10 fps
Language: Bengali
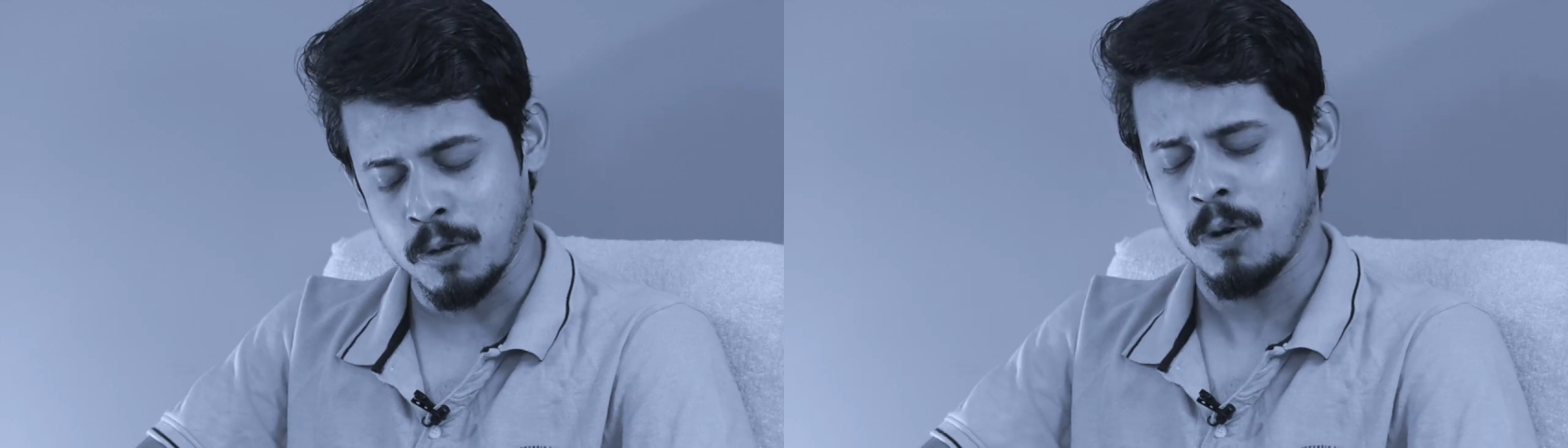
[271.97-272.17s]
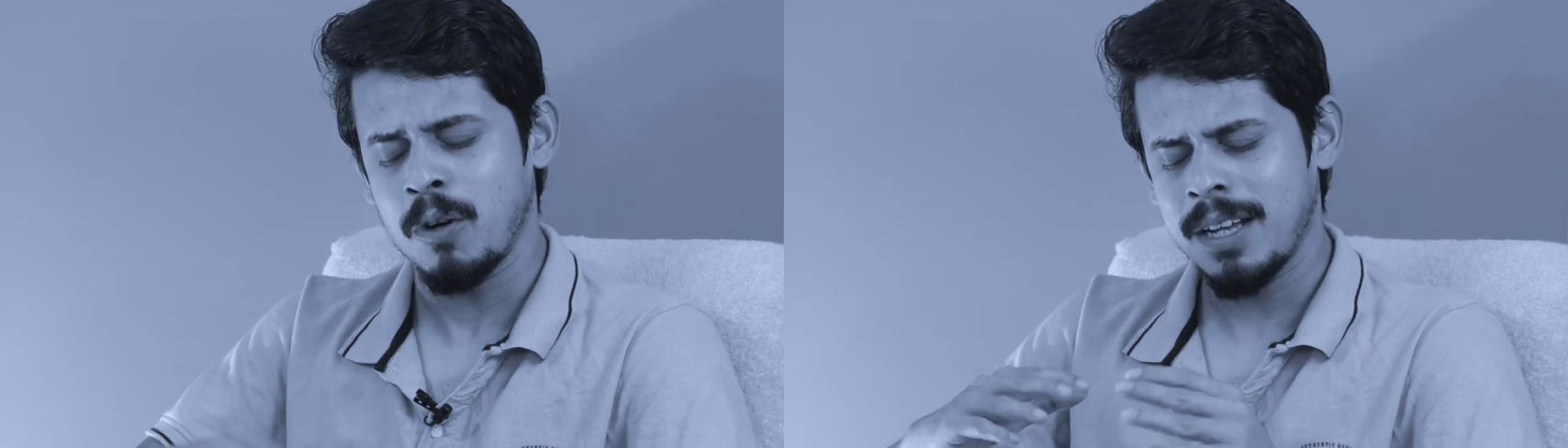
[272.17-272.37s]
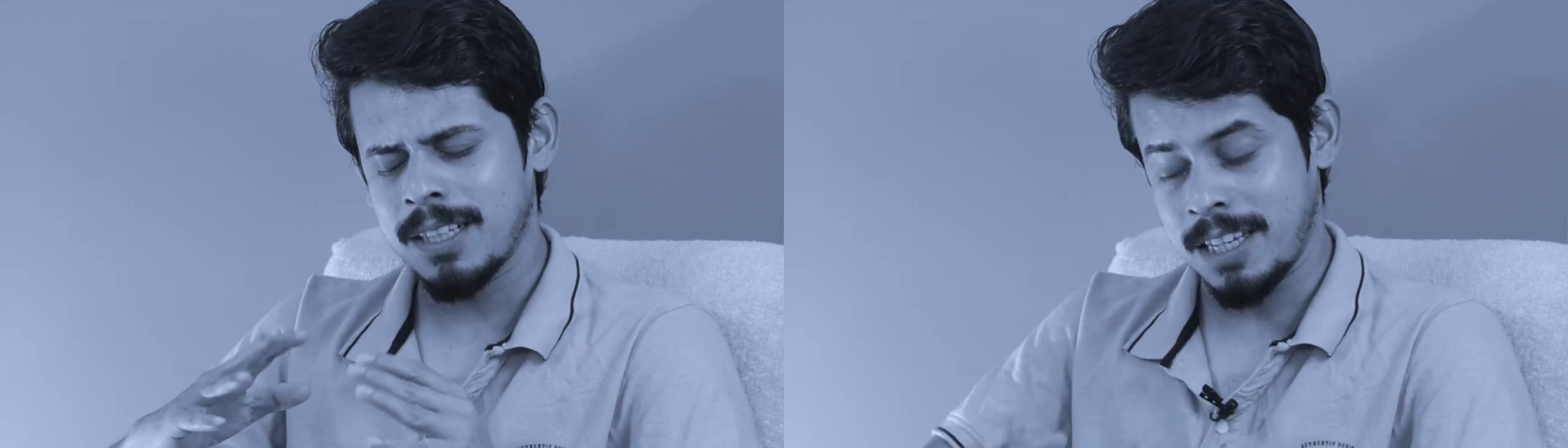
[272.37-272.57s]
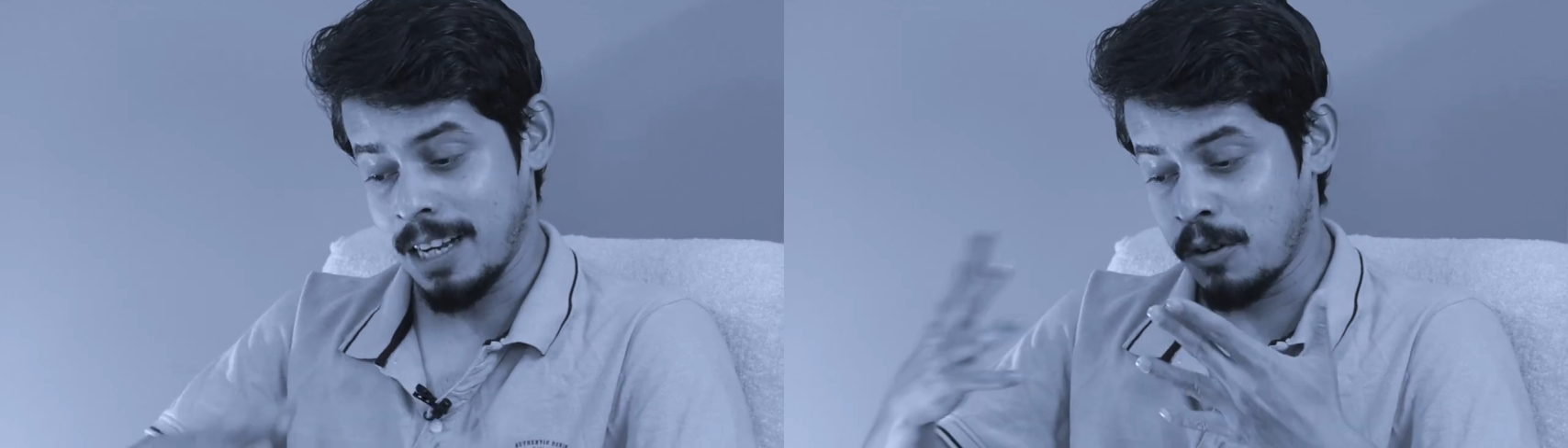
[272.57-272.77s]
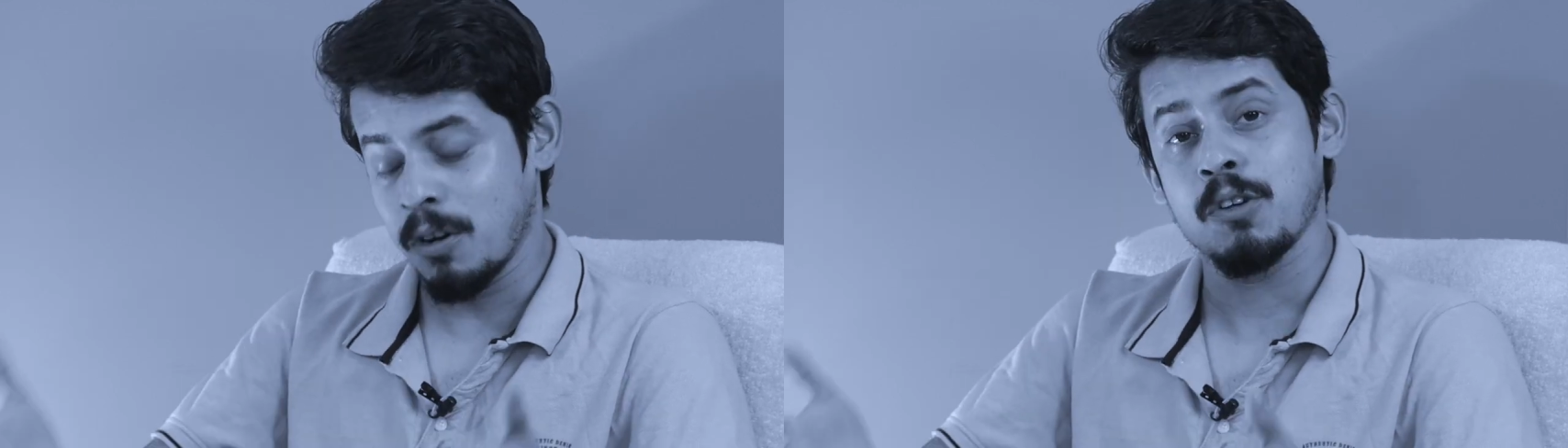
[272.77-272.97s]
শোনো
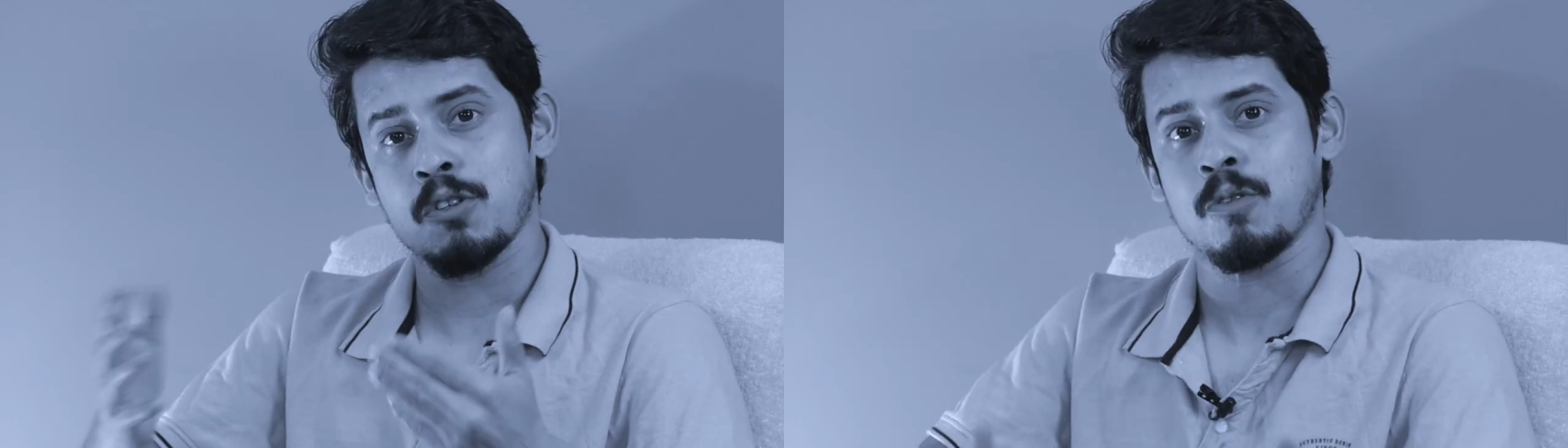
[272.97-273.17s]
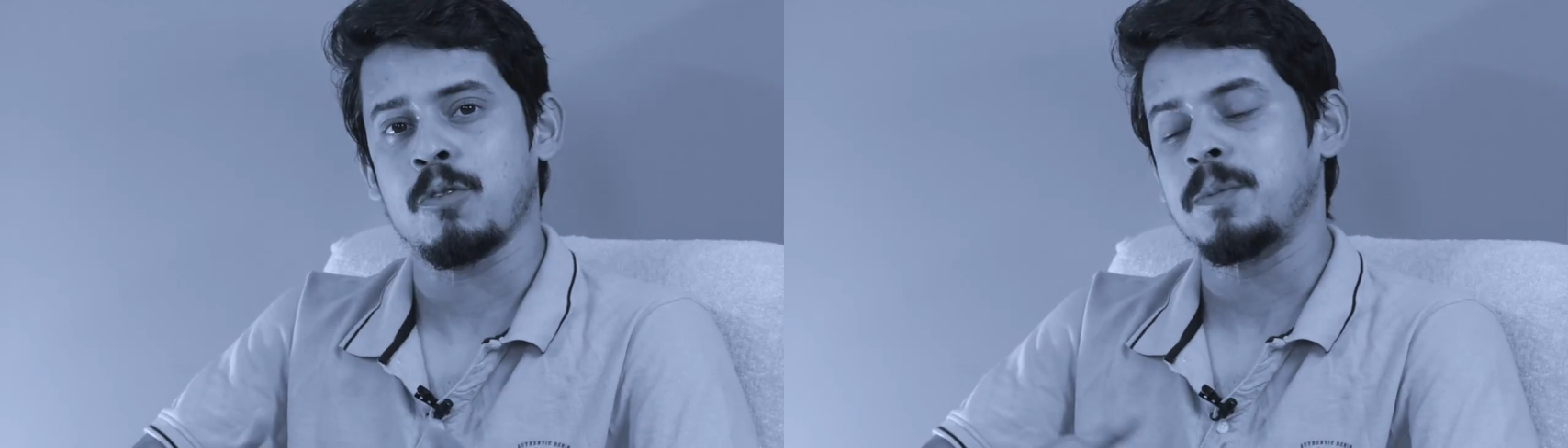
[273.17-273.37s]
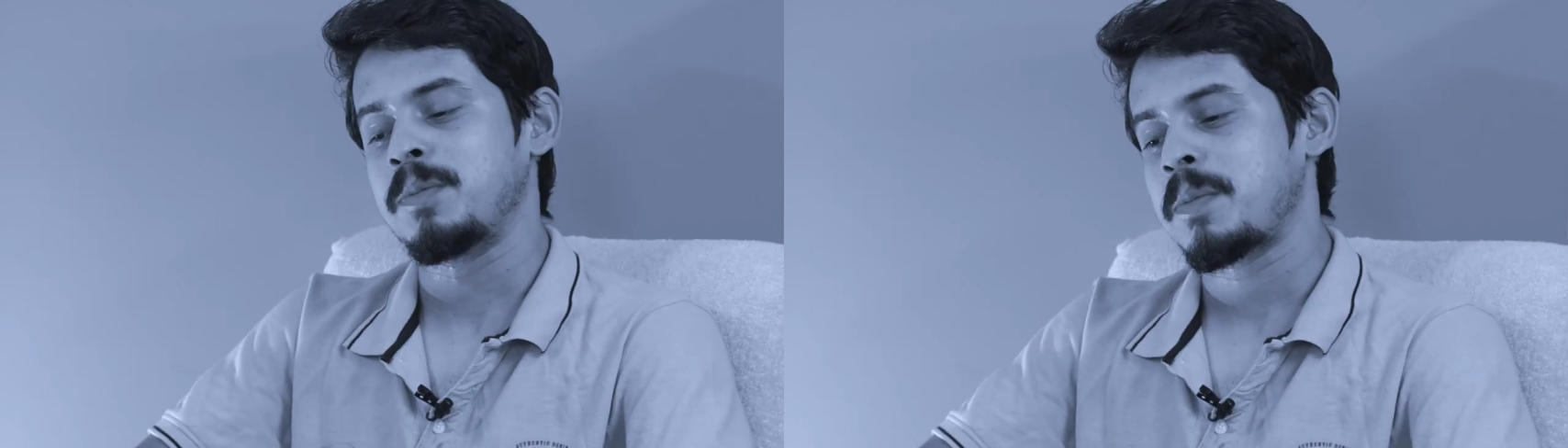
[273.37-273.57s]
ছেলে হলেও শোনো